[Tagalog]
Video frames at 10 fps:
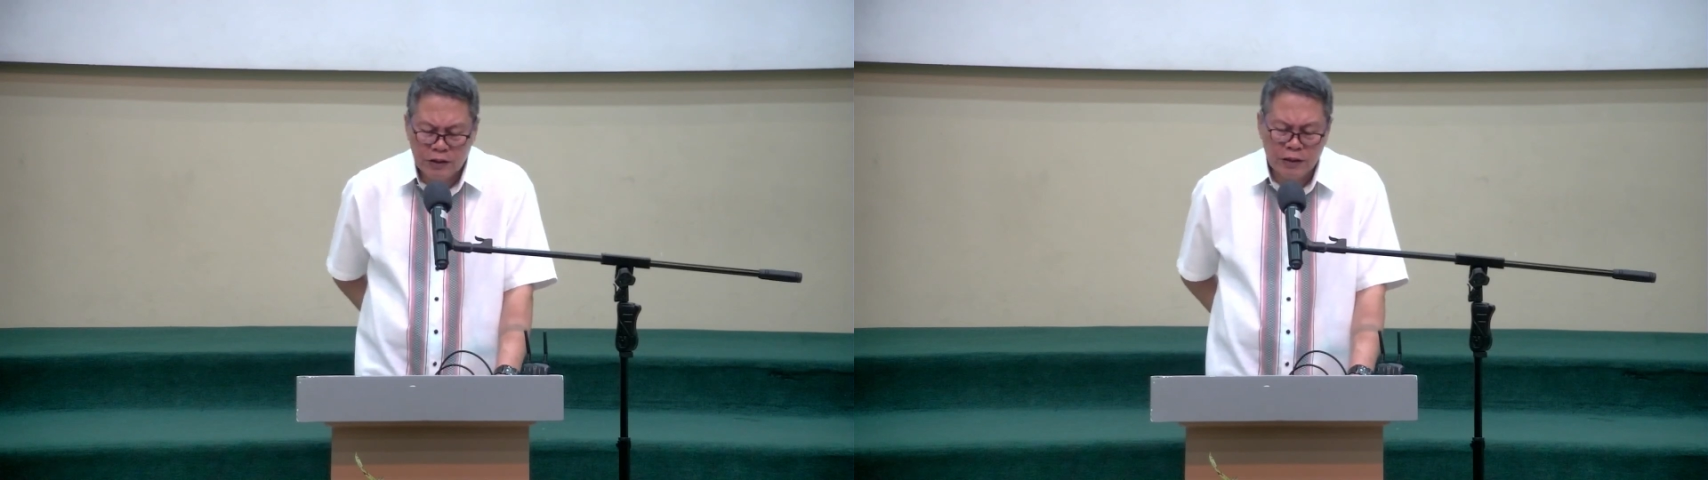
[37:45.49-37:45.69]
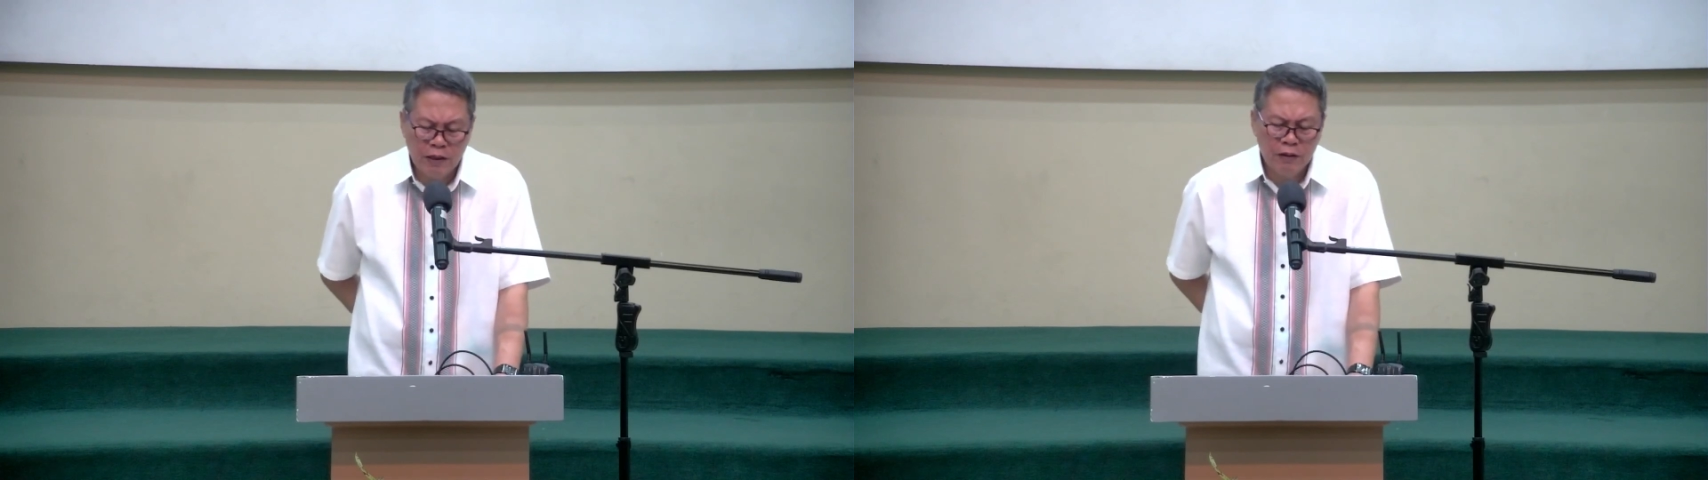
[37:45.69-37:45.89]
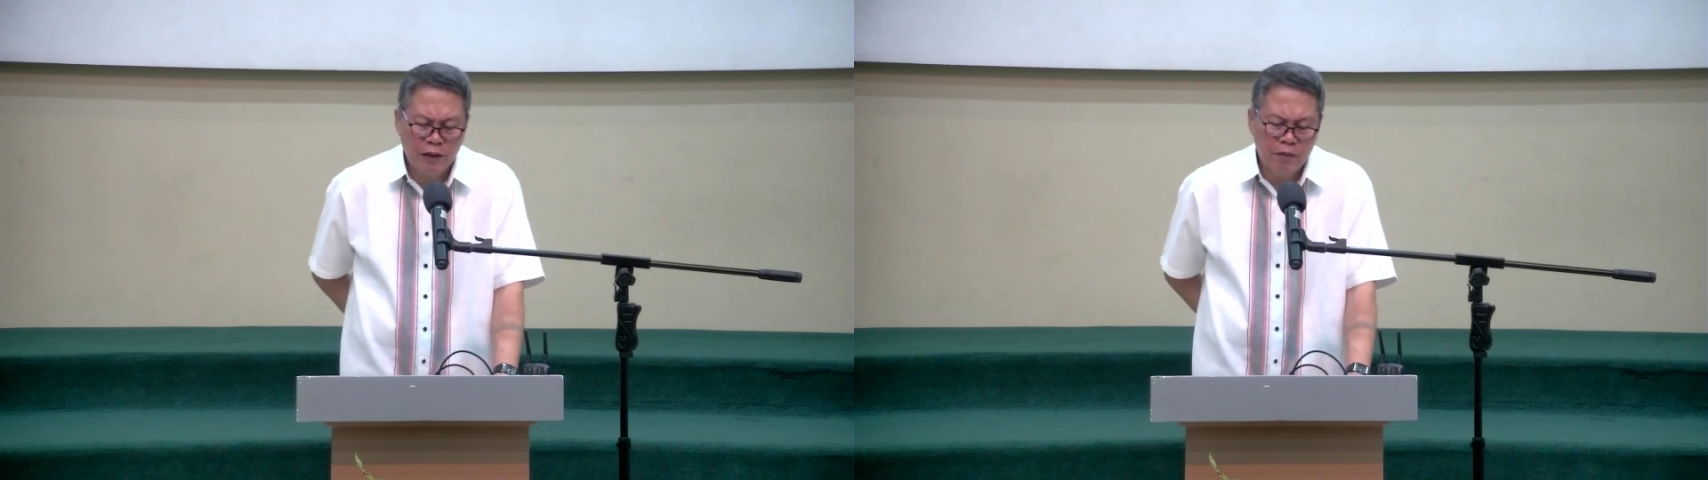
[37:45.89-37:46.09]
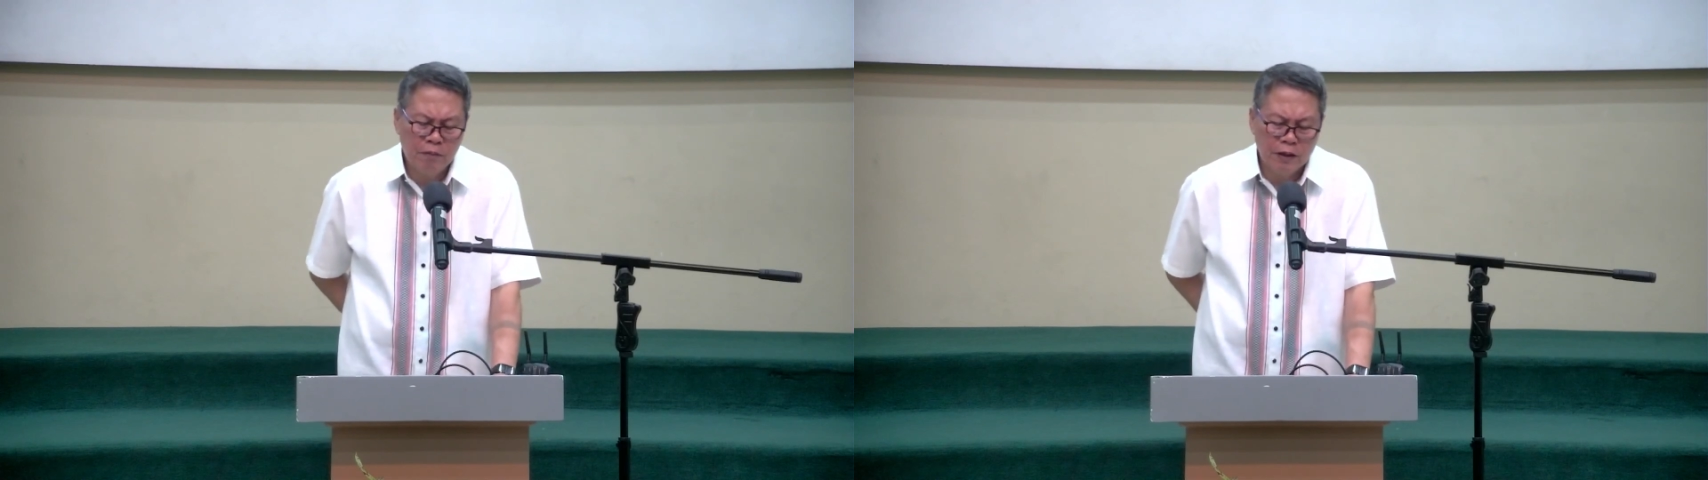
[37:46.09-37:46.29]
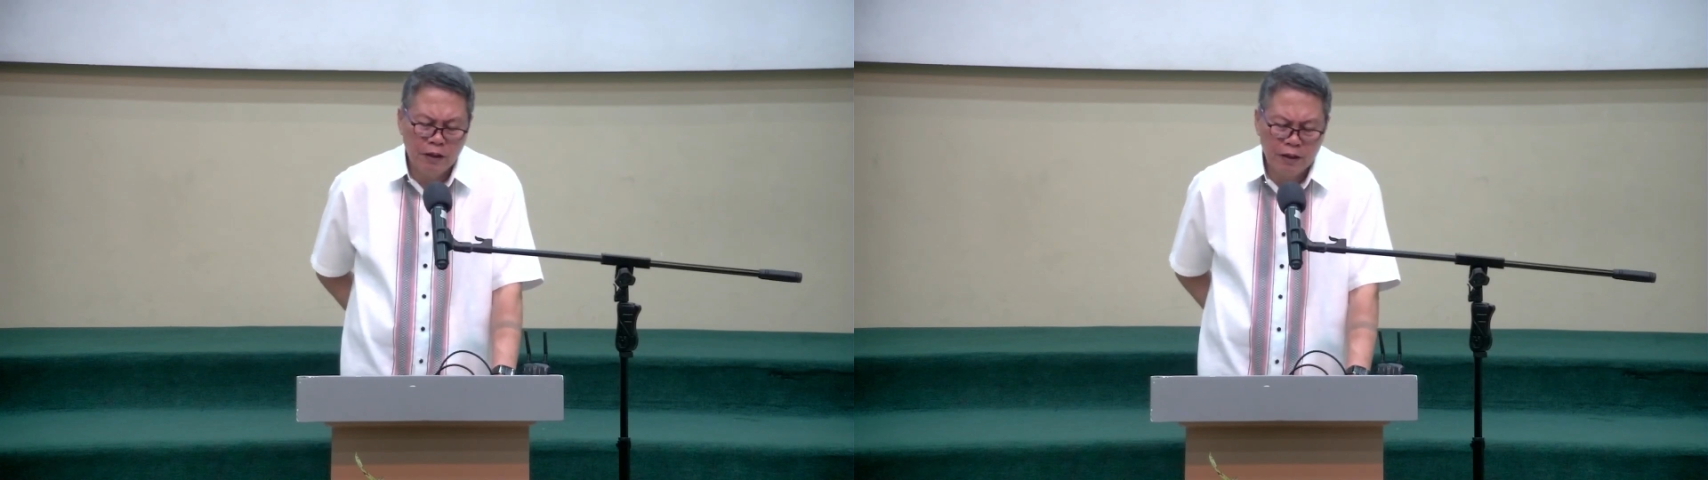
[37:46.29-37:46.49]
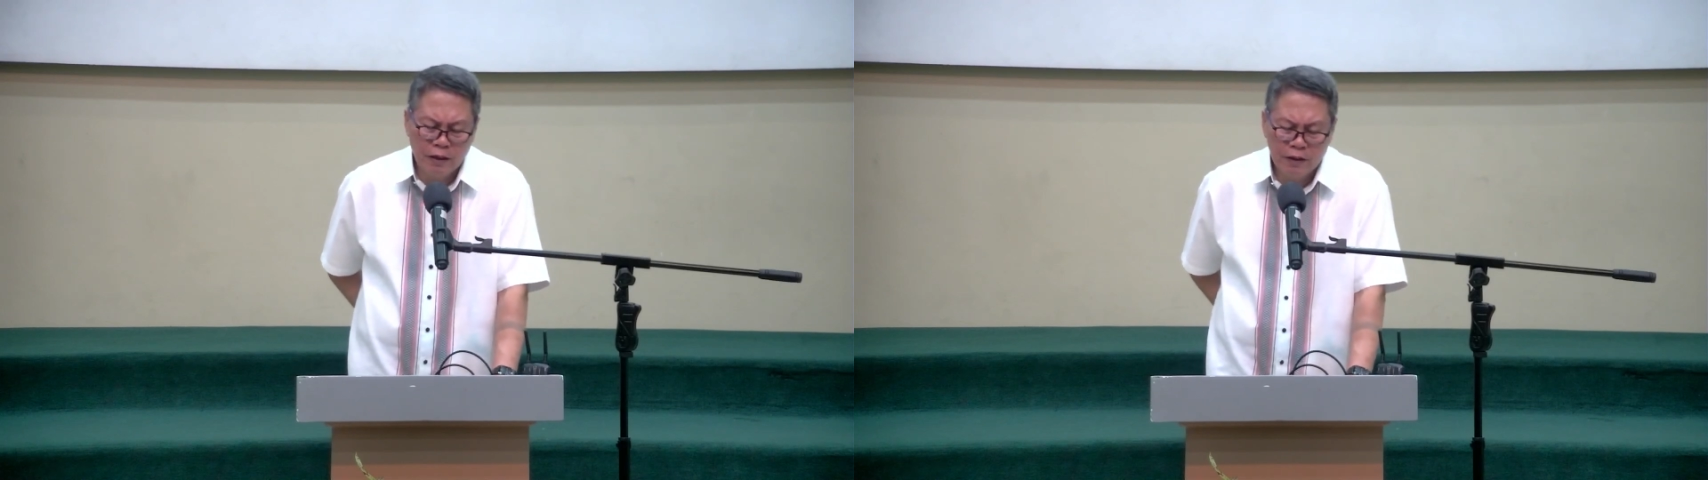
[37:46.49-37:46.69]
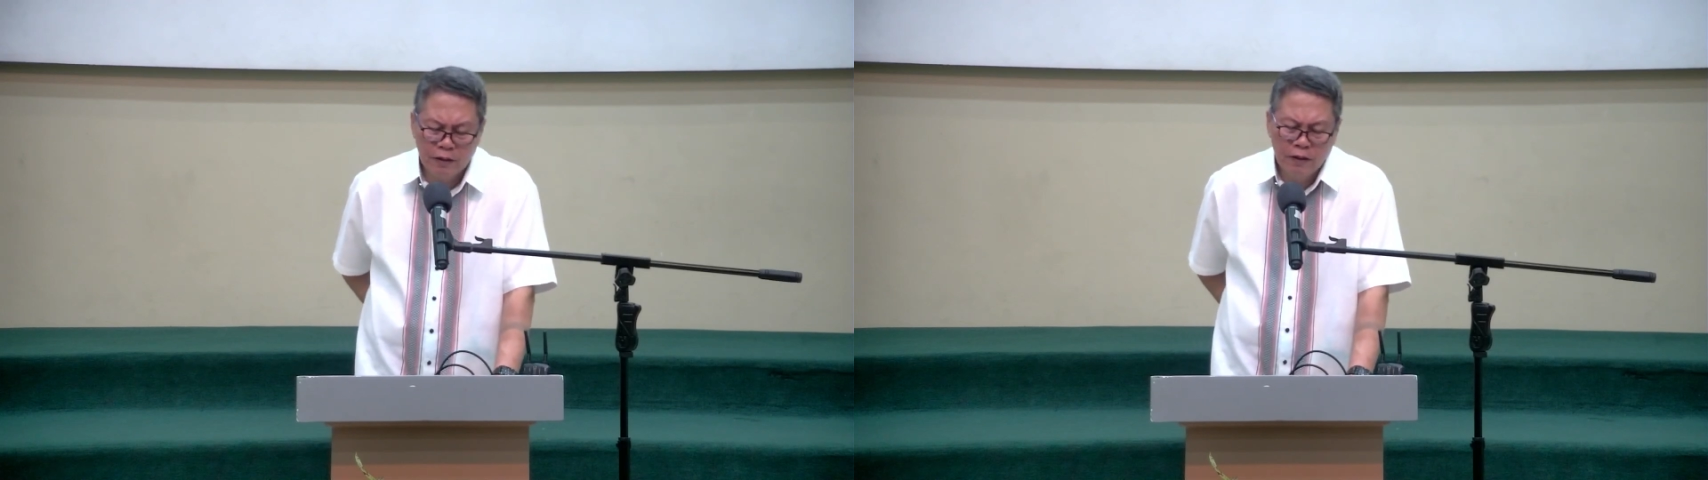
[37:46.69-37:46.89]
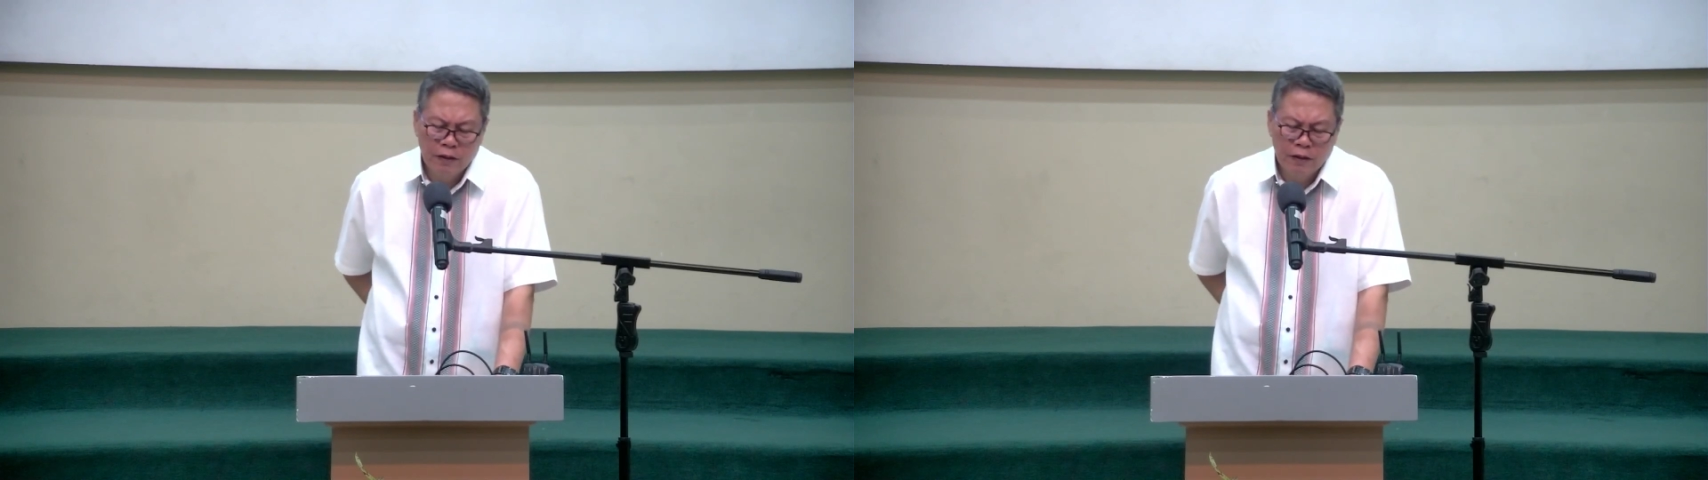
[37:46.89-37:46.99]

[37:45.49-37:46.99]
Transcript: sa Sunday, maging ang